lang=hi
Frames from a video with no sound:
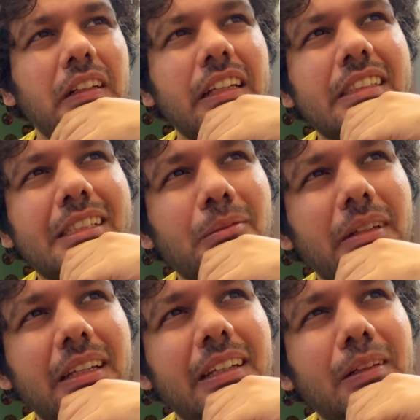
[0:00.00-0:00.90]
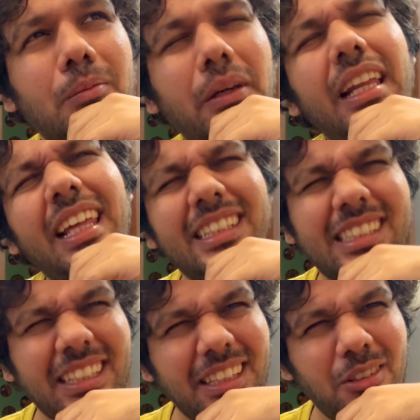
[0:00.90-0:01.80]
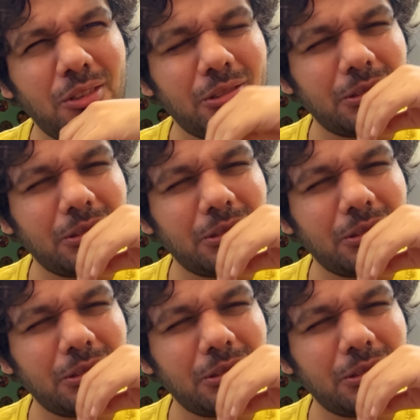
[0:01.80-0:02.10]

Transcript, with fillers: टेस्ट में पहले अच्छे थे वो